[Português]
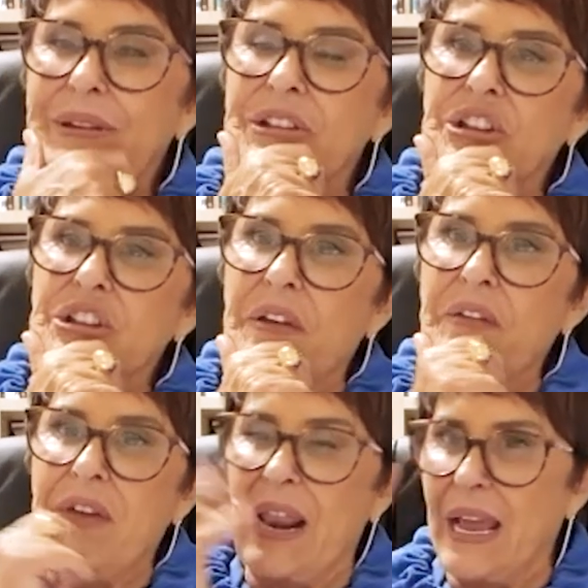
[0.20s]
a gente vai
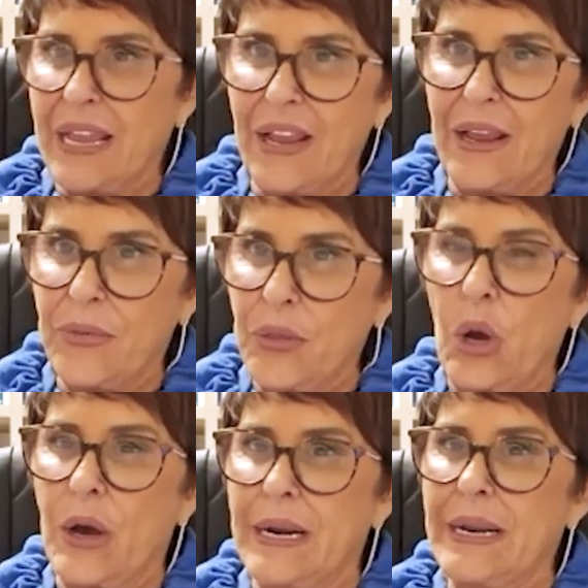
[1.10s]
falar, quem
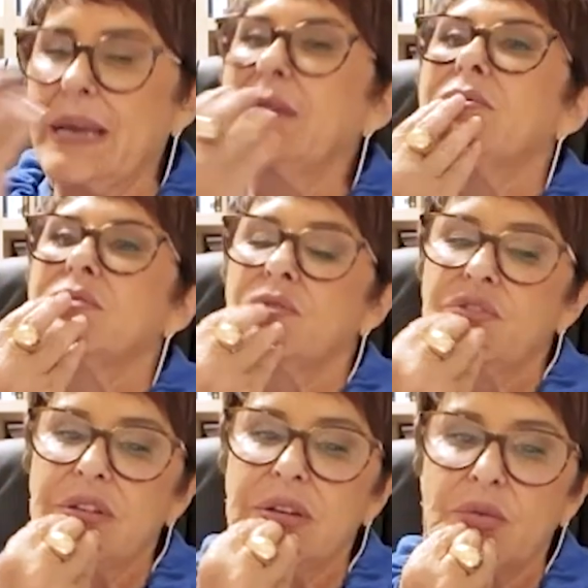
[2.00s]
adora, né, o
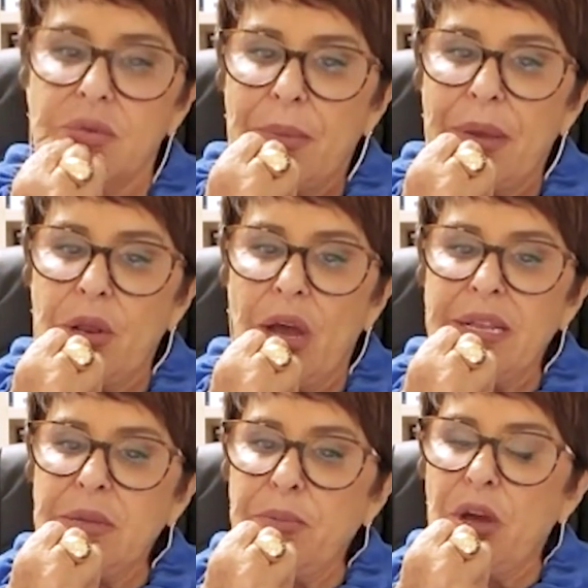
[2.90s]
zodíaco,
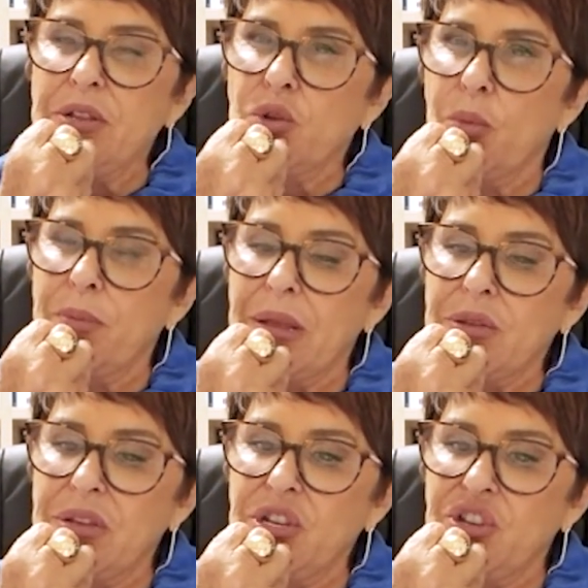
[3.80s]
melhores e piores
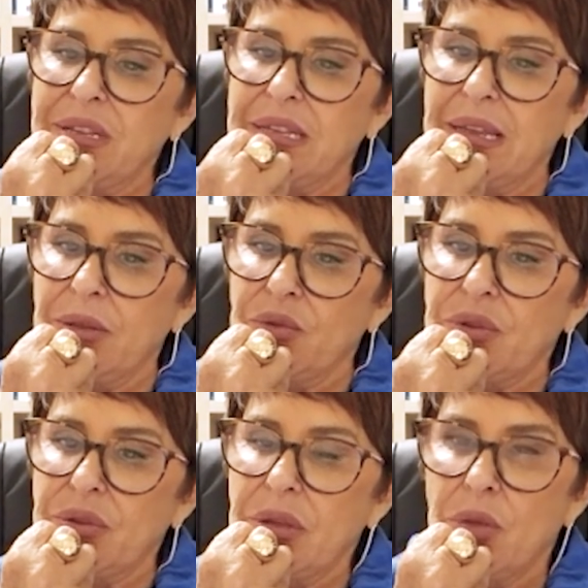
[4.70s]
combinações de
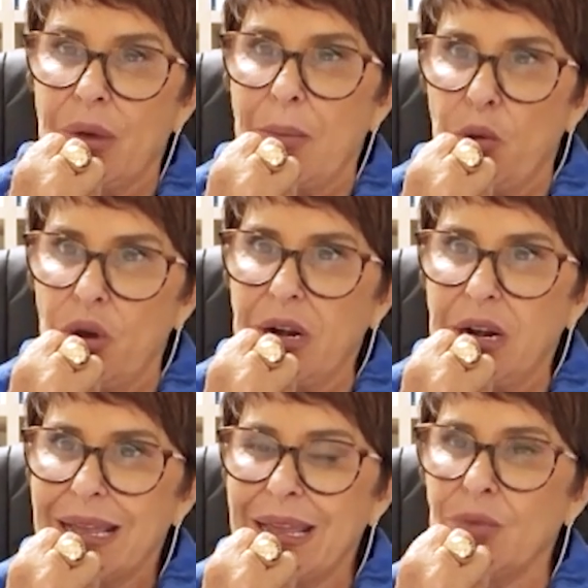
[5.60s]
signos no amor
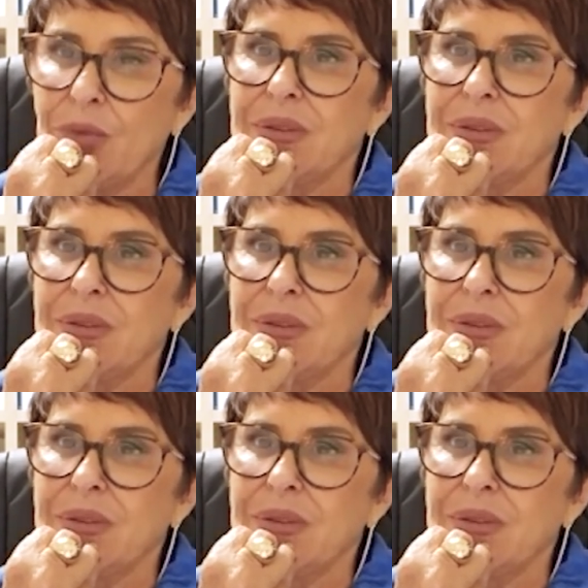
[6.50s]
e no